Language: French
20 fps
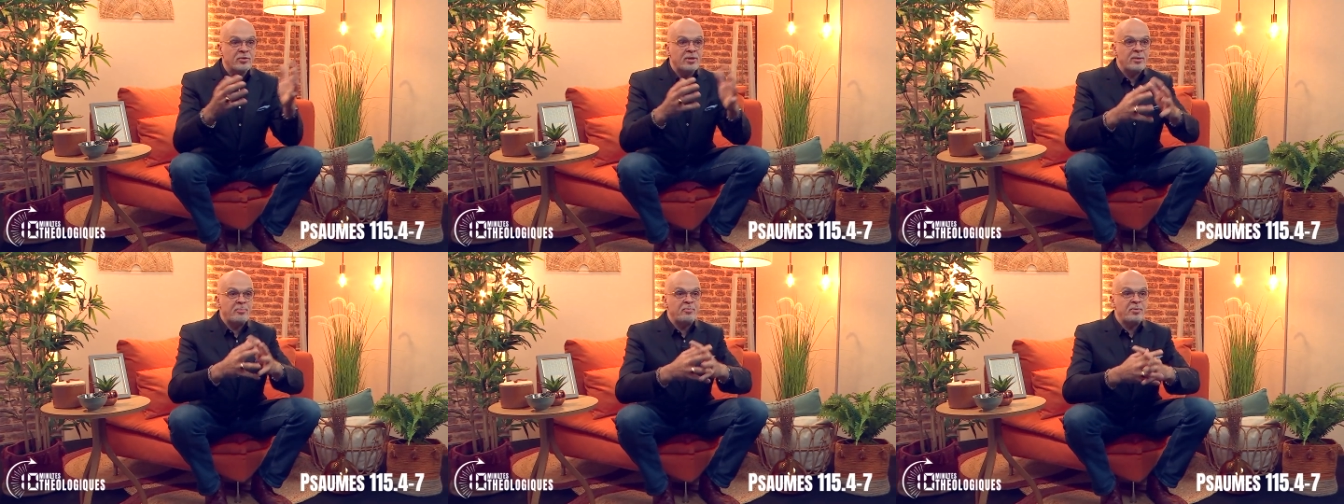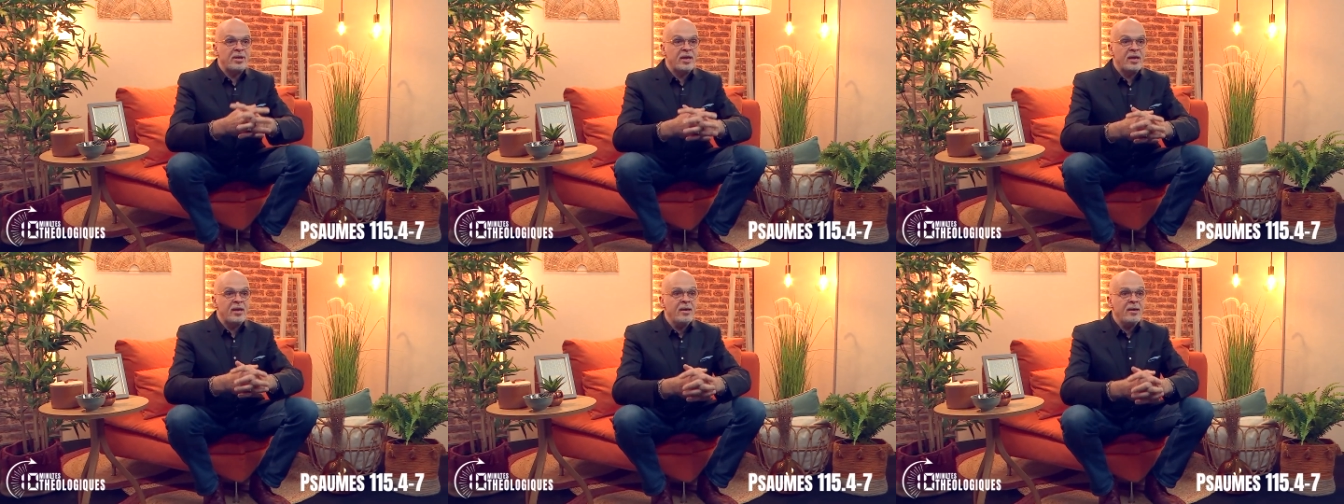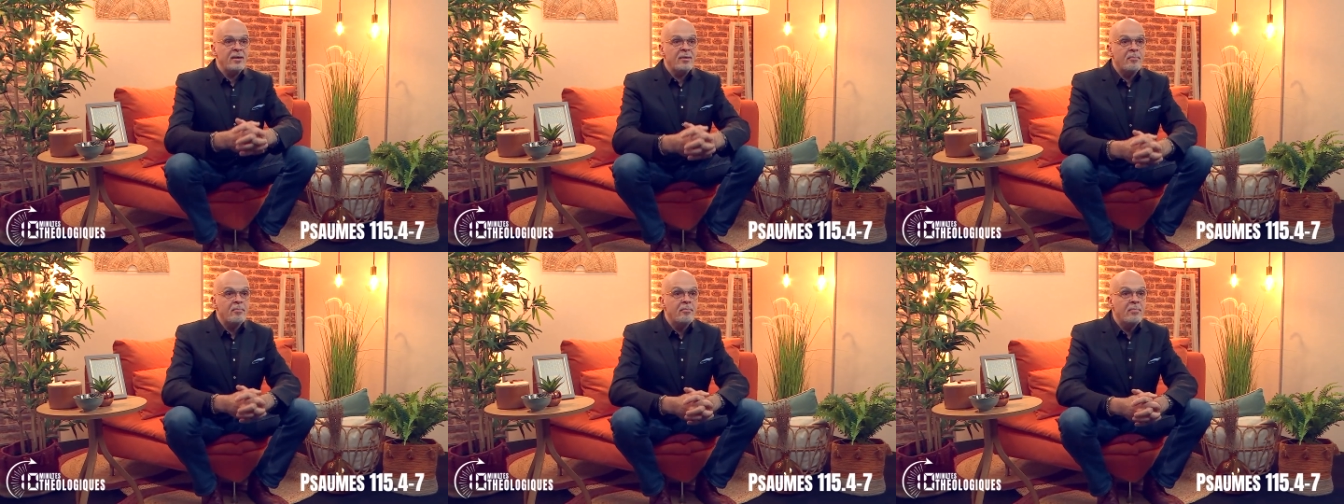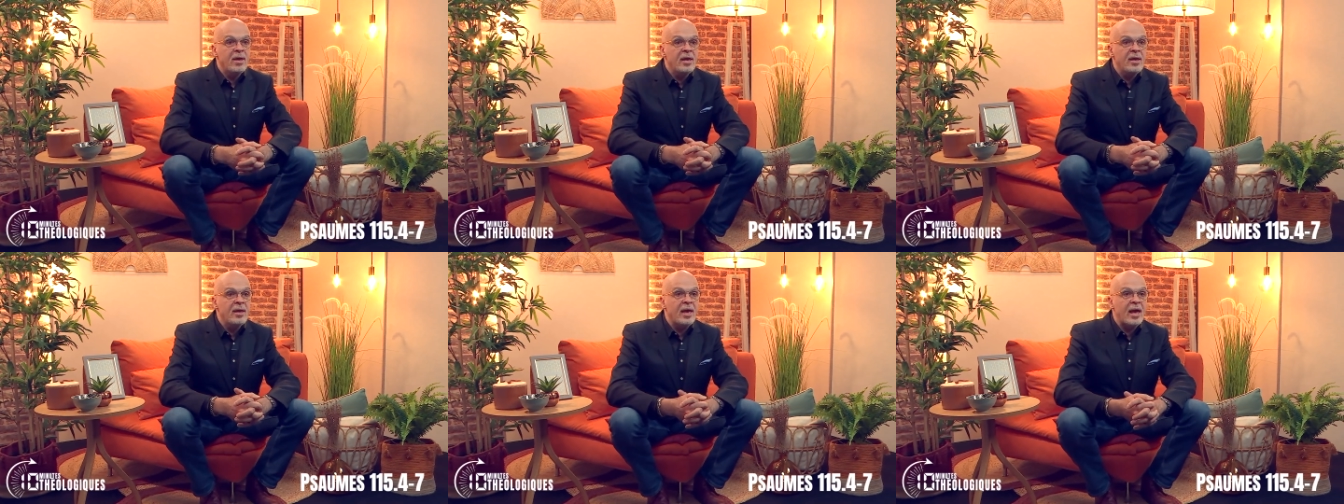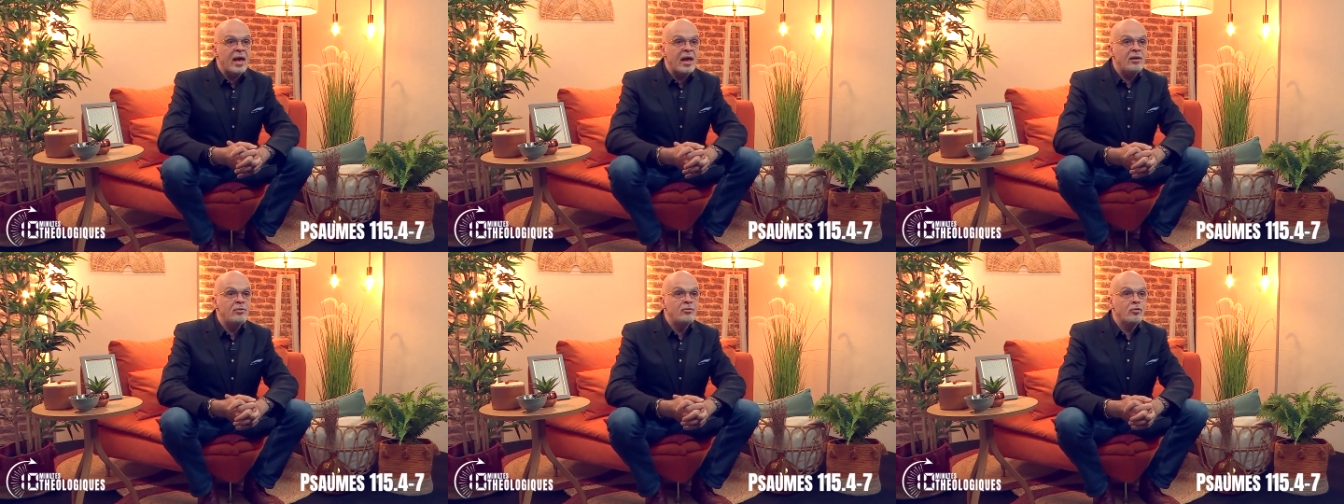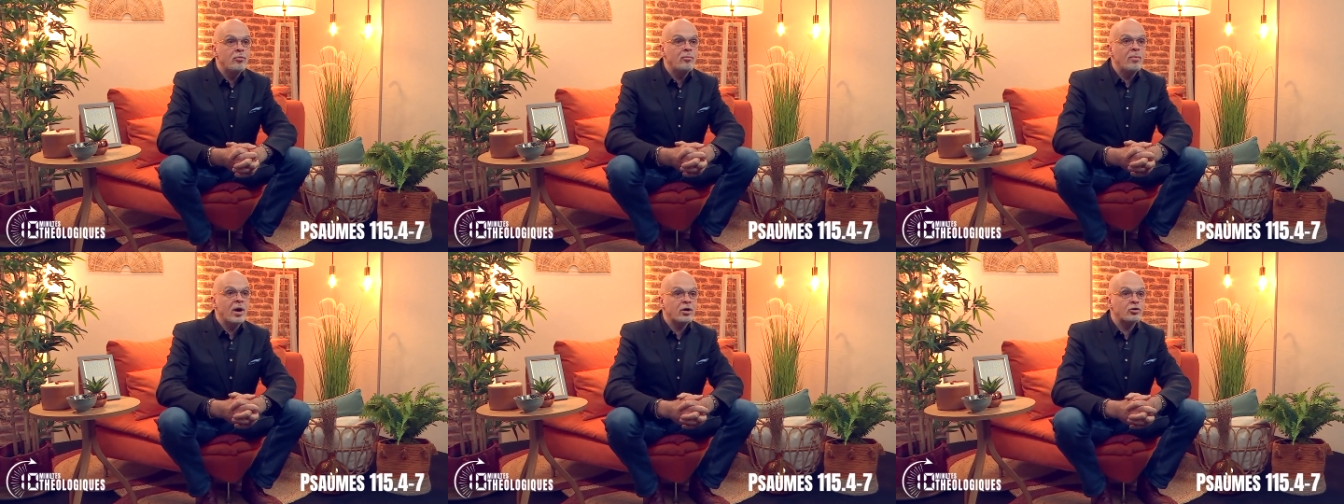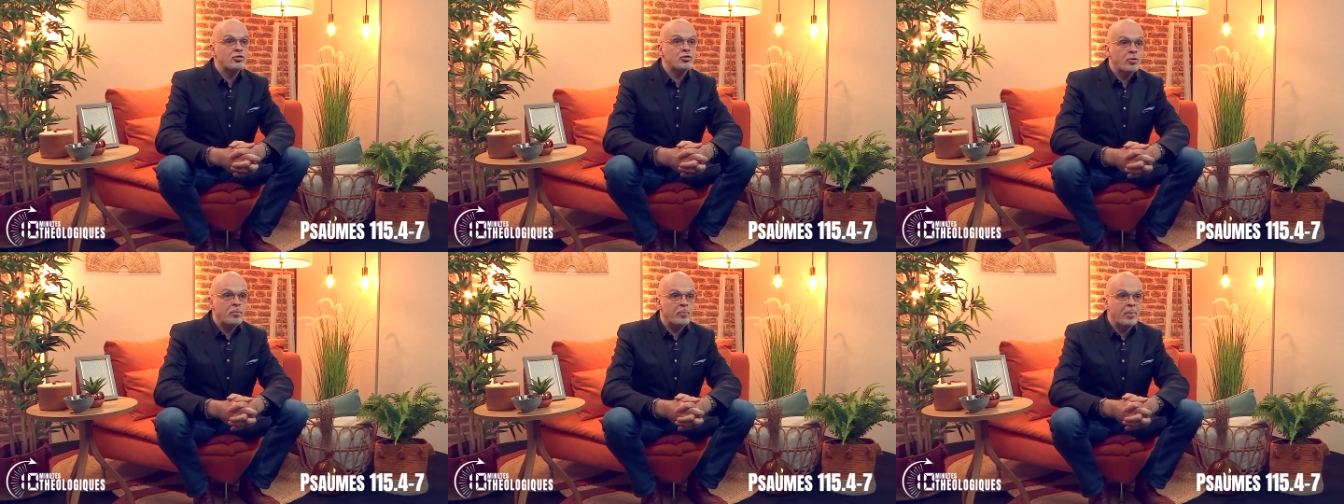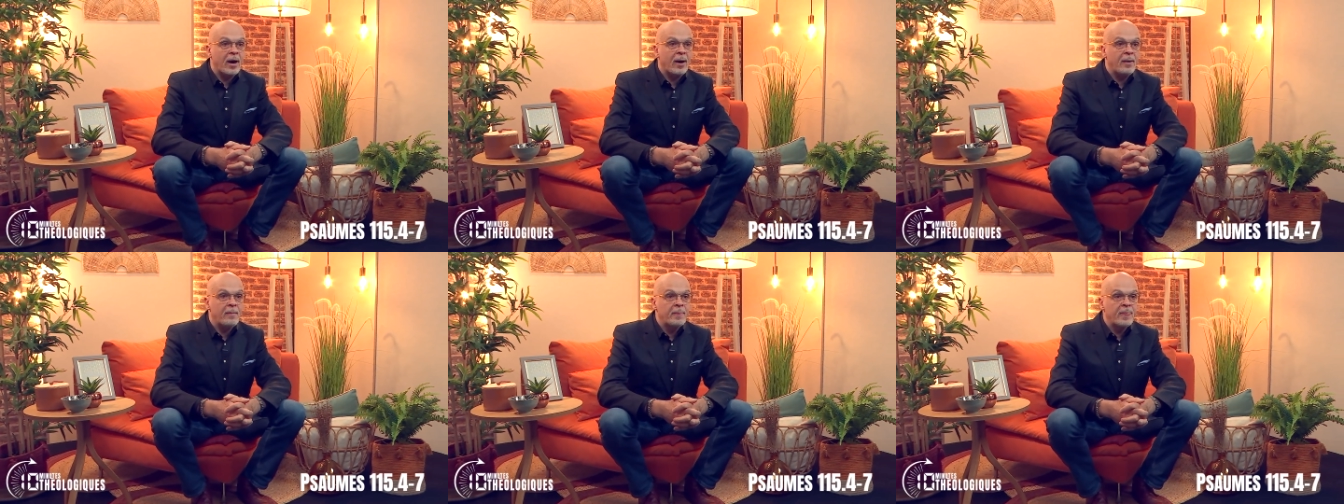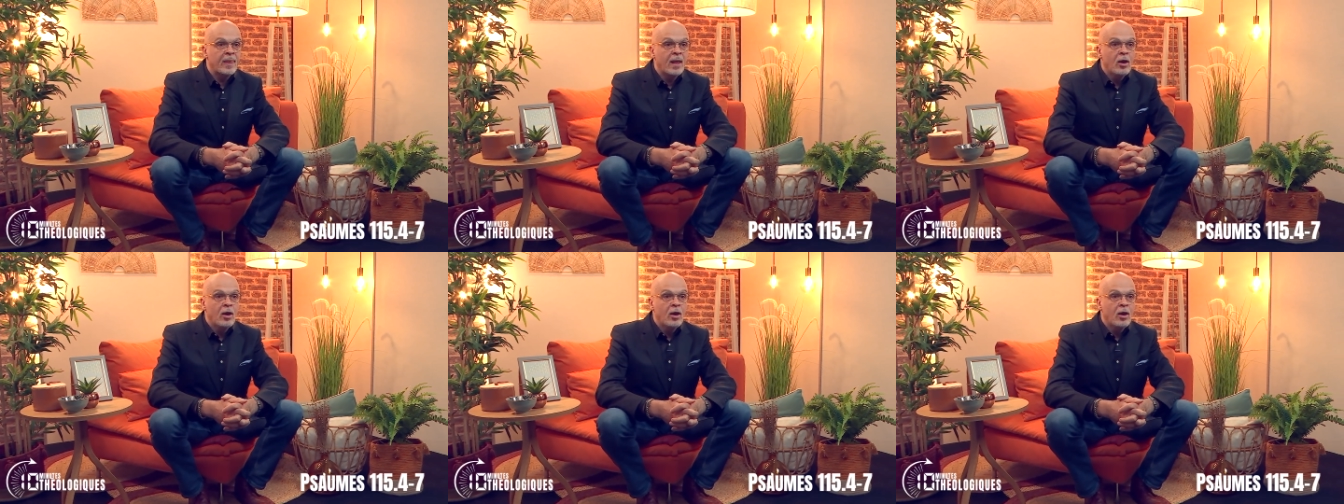des pieds, mais elles ne marchent pas.